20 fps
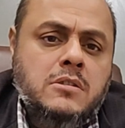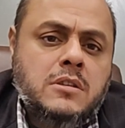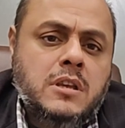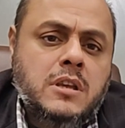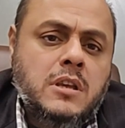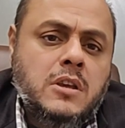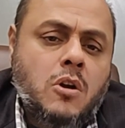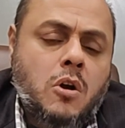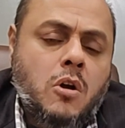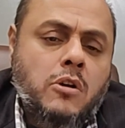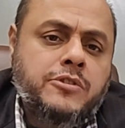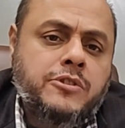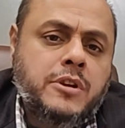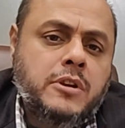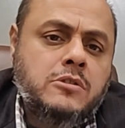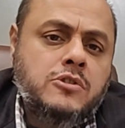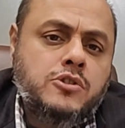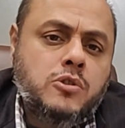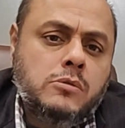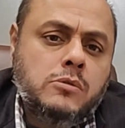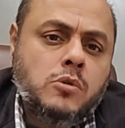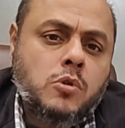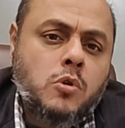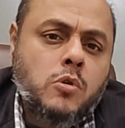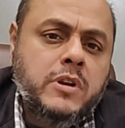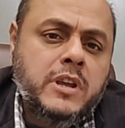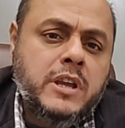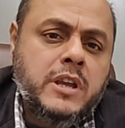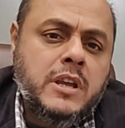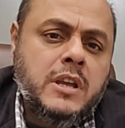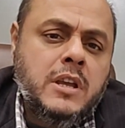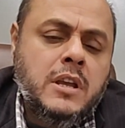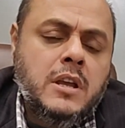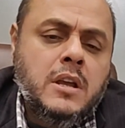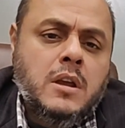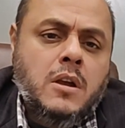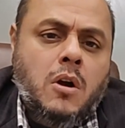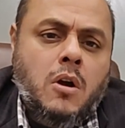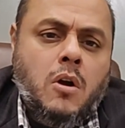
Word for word: इसकी ऑप्शन शुरू होगी